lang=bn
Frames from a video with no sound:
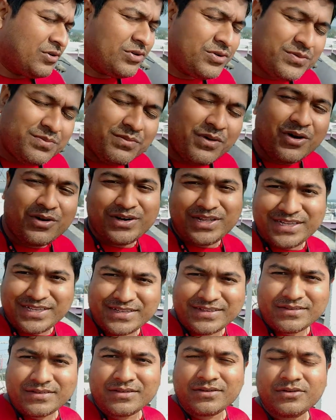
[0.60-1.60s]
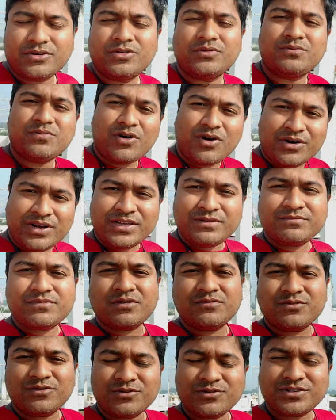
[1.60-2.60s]
গুড মর্নিং গুড মর্নিং
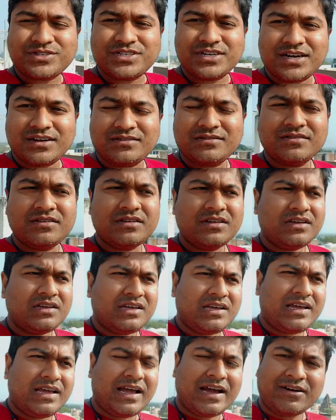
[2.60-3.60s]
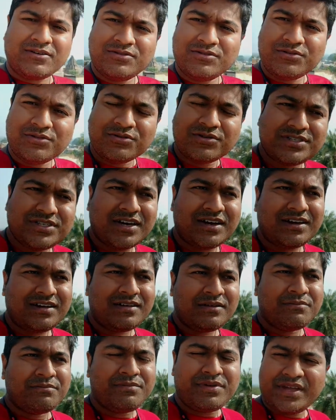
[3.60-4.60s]
ফ্রম ওরচা এখন ওরচার
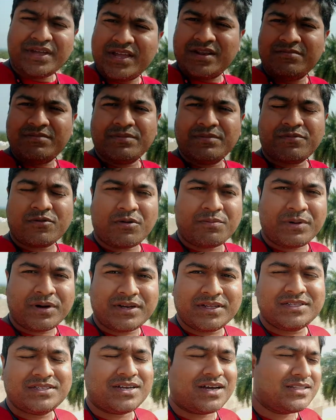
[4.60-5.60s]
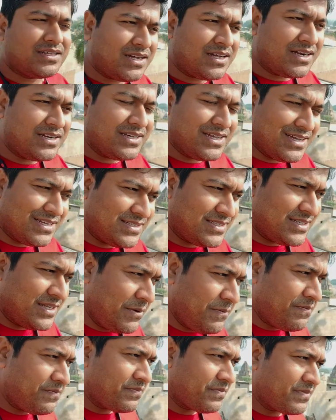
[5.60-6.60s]
বিএনবি প্রপার্টির ছাদে দাঁড়িয়ে আছি
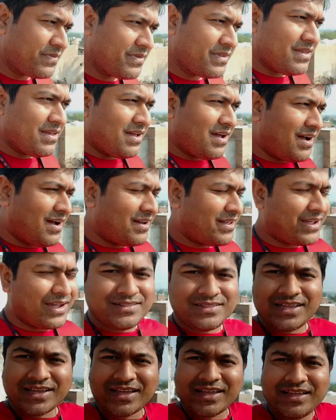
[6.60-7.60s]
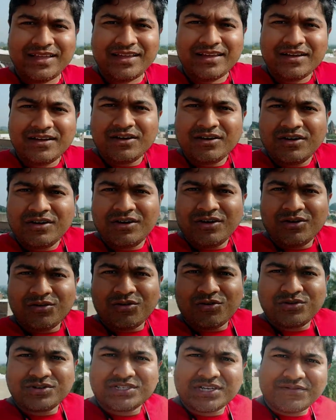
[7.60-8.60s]
আর এখান থেকেই
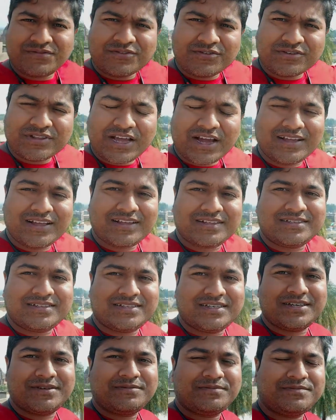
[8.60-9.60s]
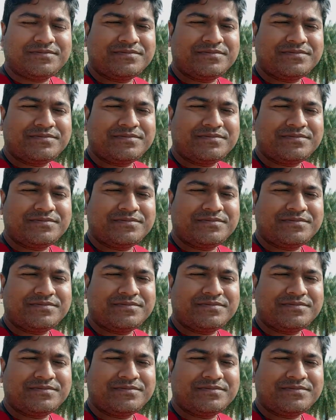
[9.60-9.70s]
ওরচা ফোর্ট দেখা যাচ্ছে